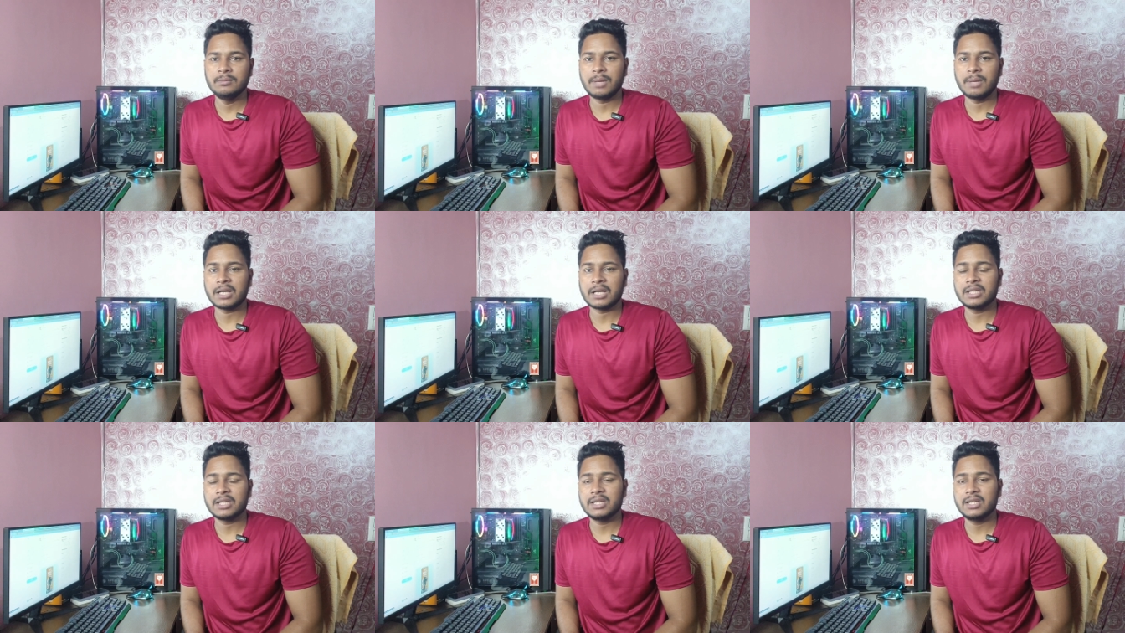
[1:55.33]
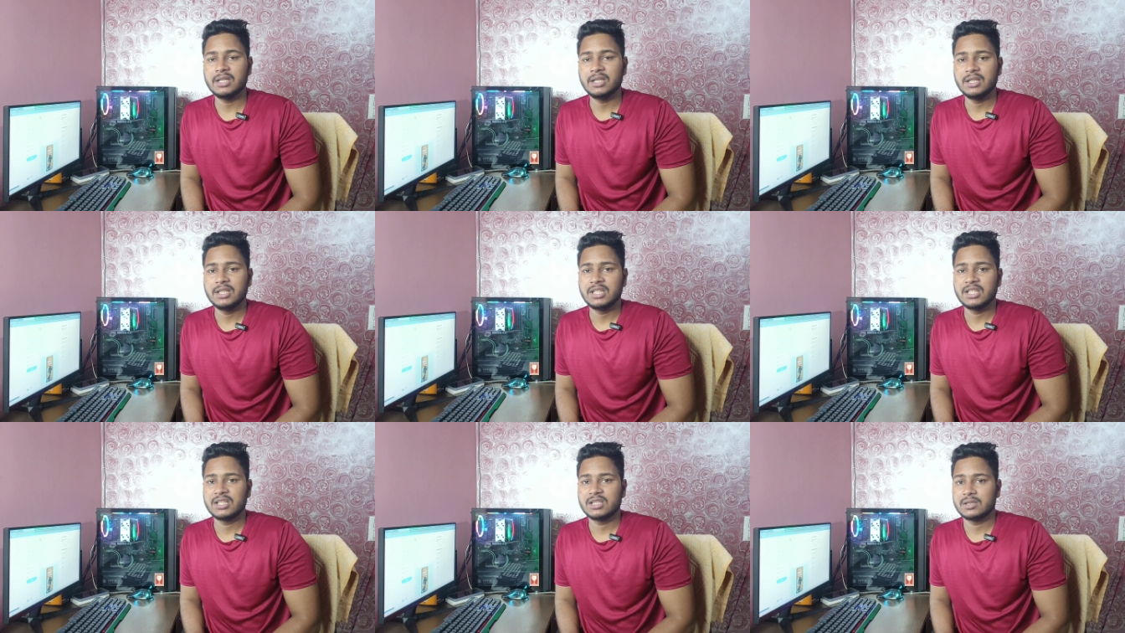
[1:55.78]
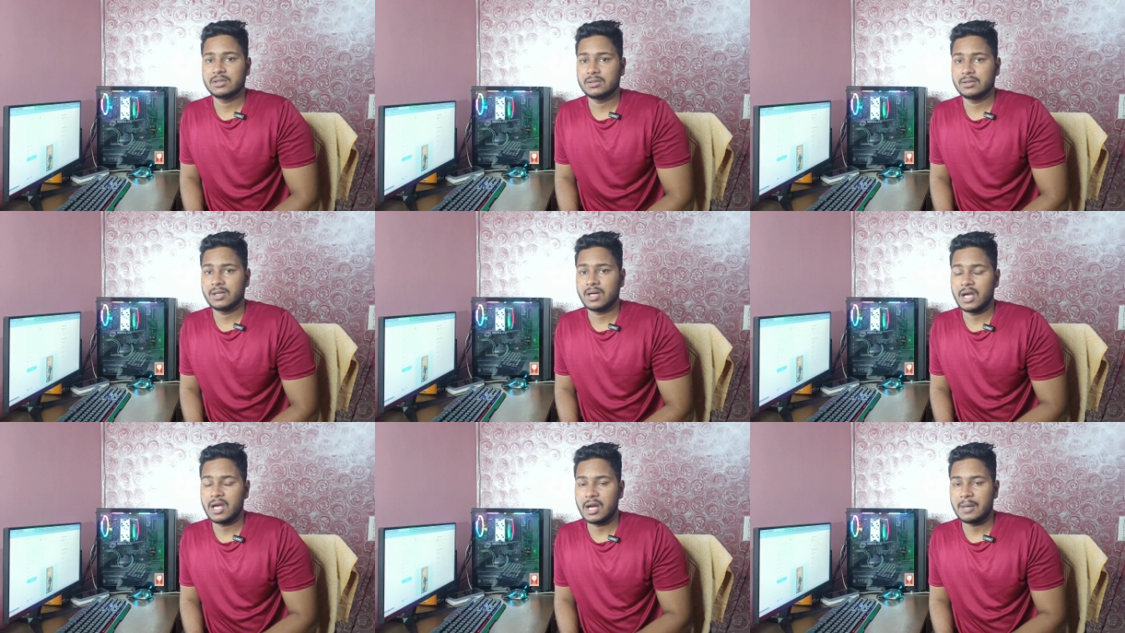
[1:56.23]
बाकी
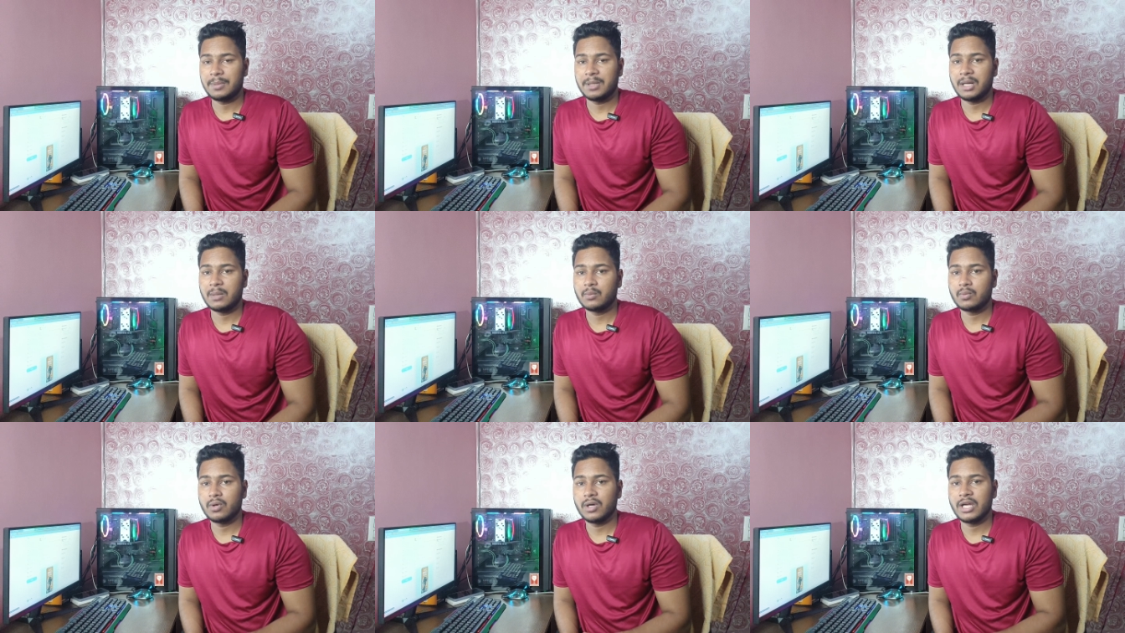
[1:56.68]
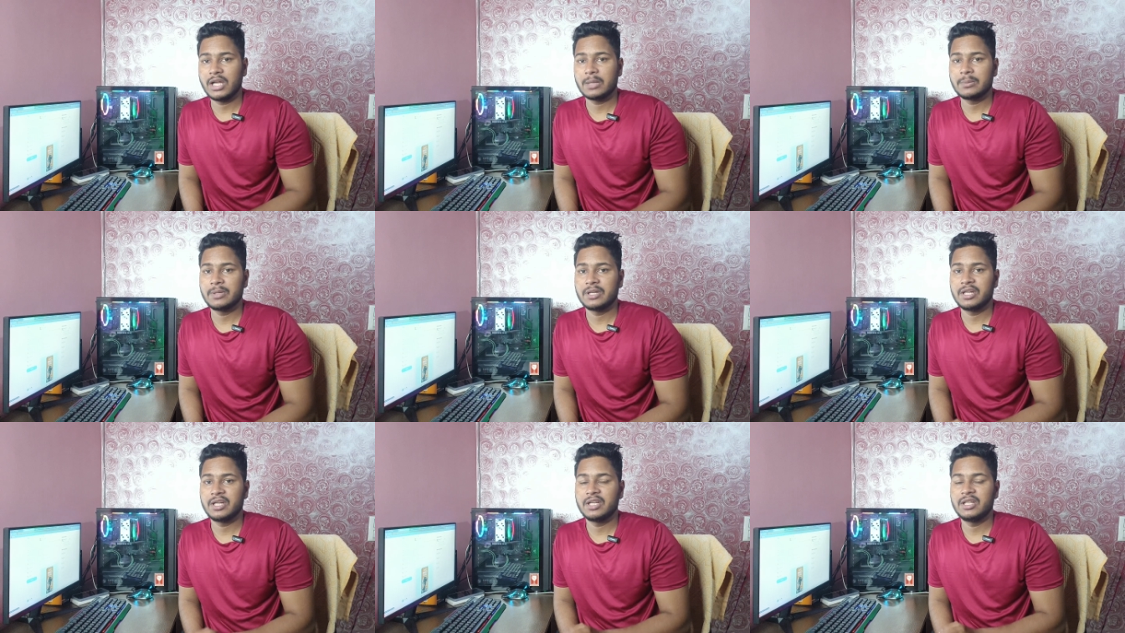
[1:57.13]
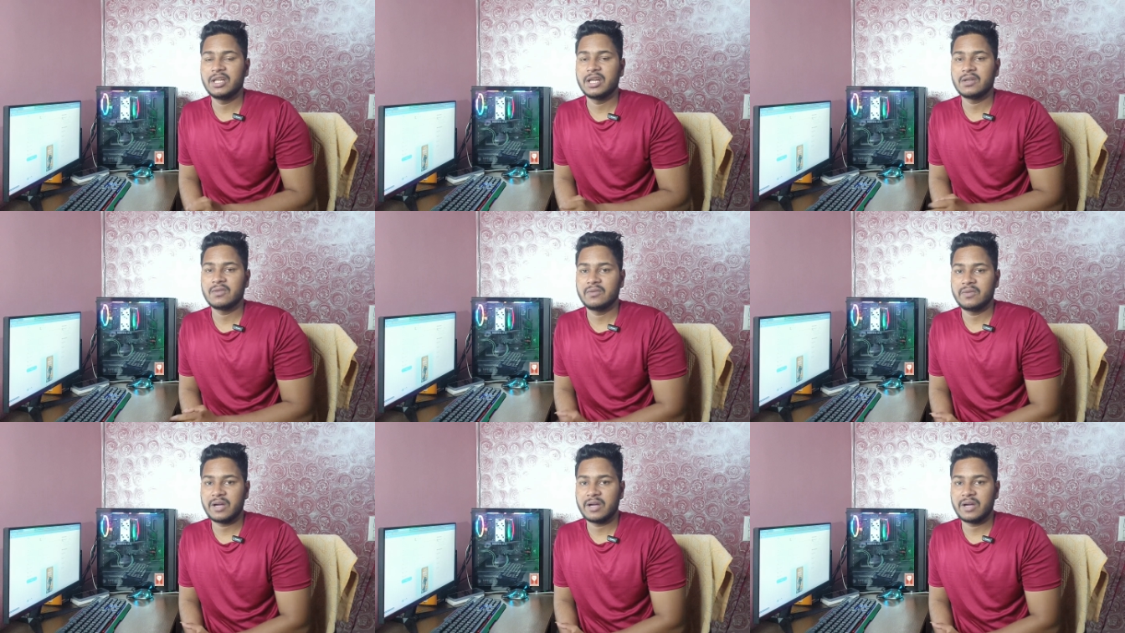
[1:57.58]
यहाँ पर आपको एल पी डी डी आर